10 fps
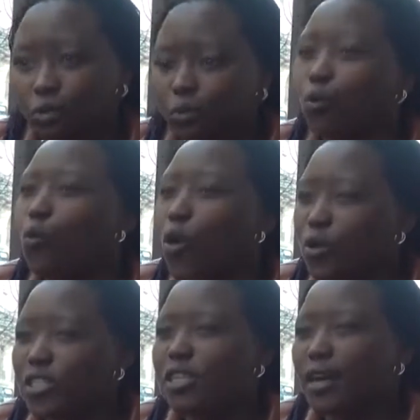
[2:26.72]
Pour moi,
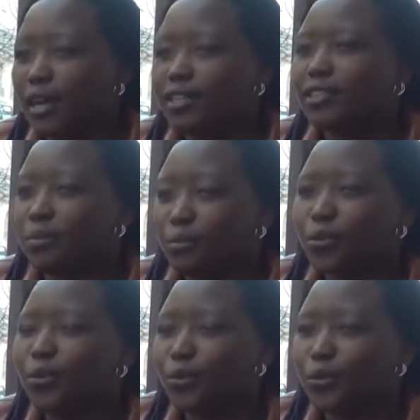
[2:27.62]
ça reste un
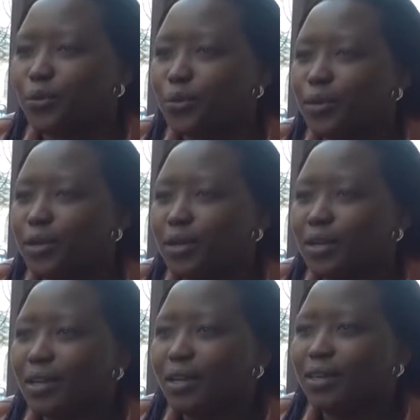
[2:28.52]
peu
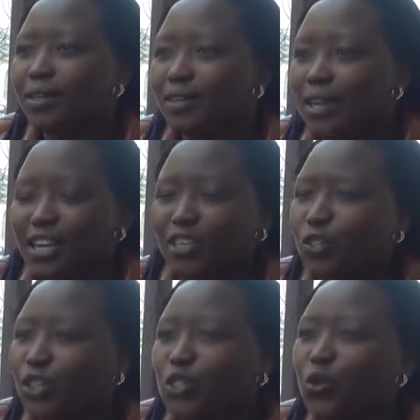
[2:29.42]
euh, quelque
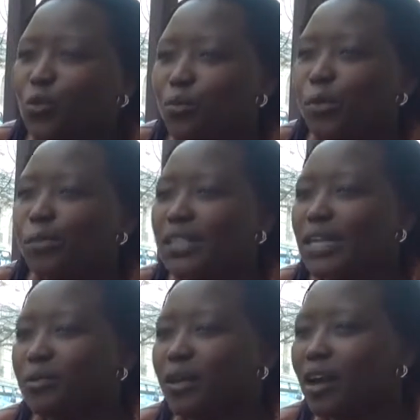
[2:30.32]
chose que je ne comprends pas
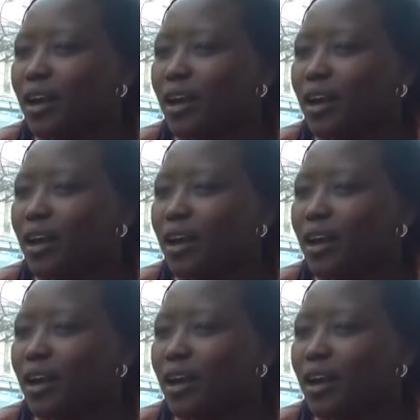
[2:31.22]
très bien.